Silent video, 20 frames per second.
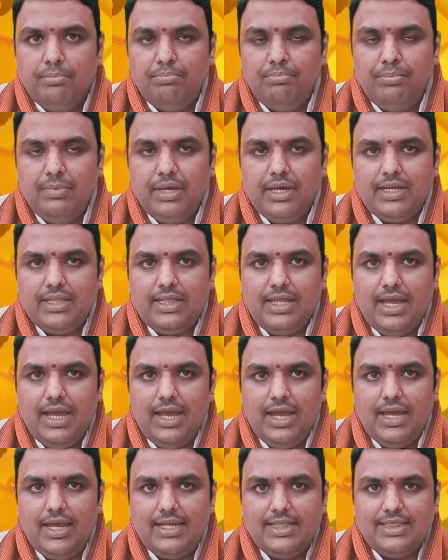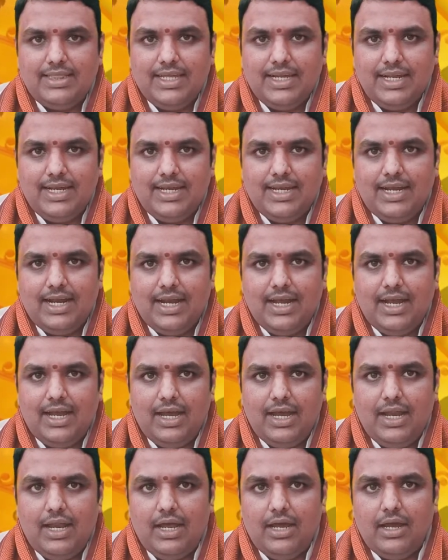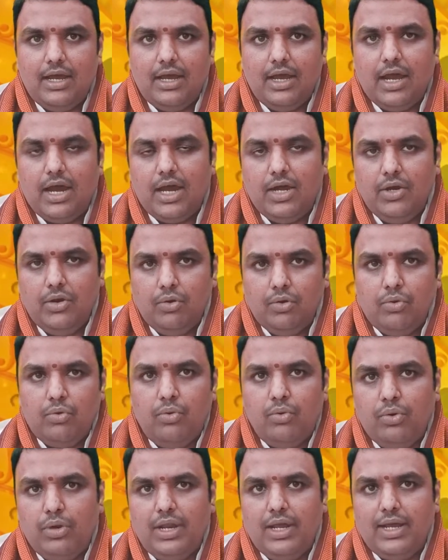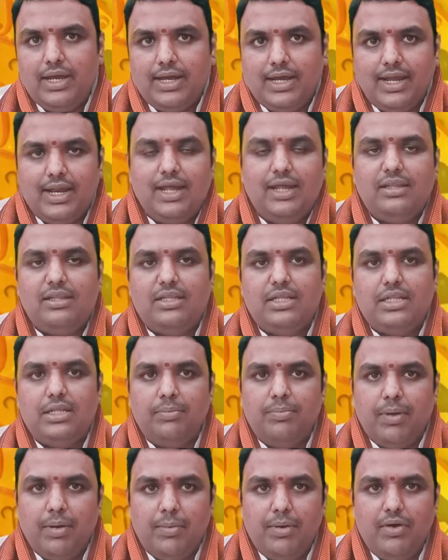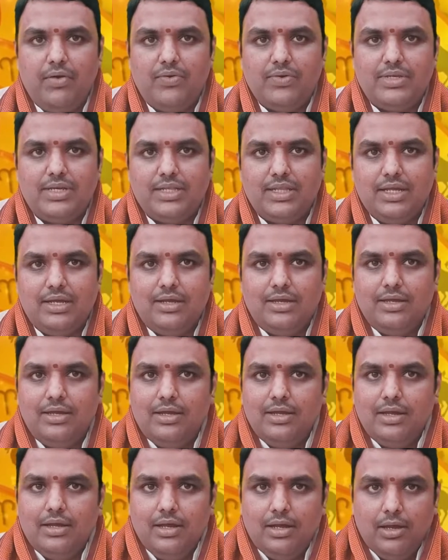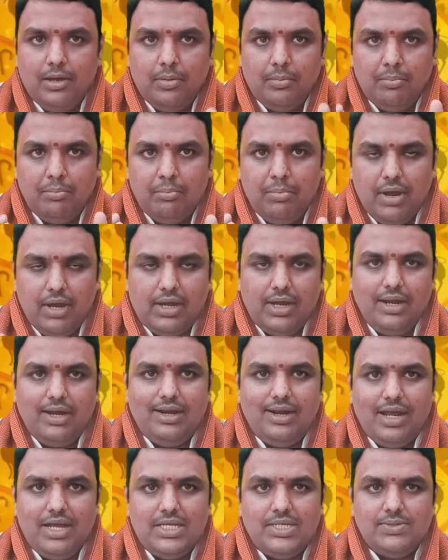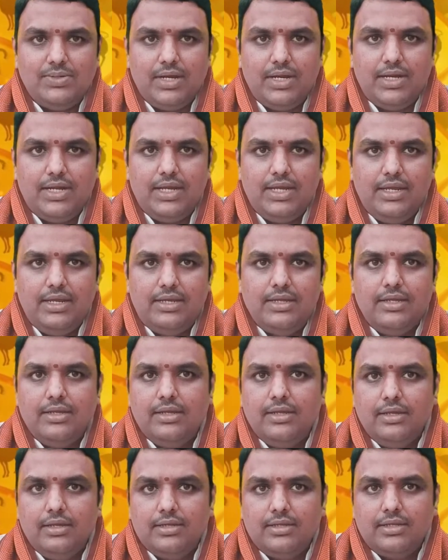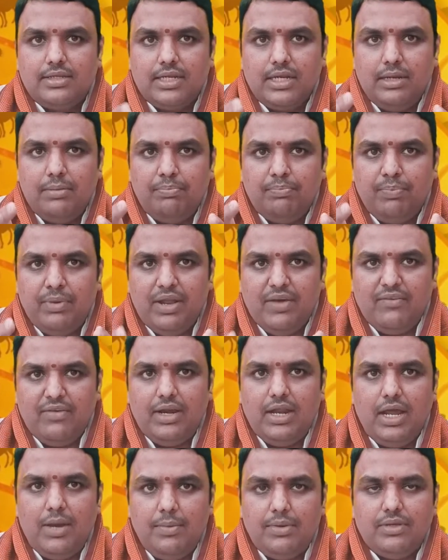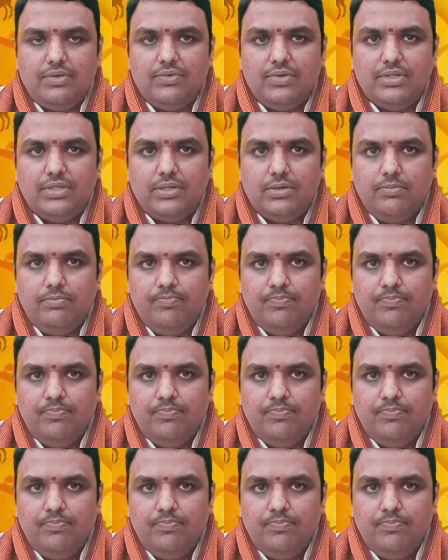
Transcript: మిగతా ఇతర గ్రహాల అనుకూల గ్రహస్థితి ప్రభావం చేత మకర రాశి వారికి శ్రీ ప్లవనామ సంవత్సరం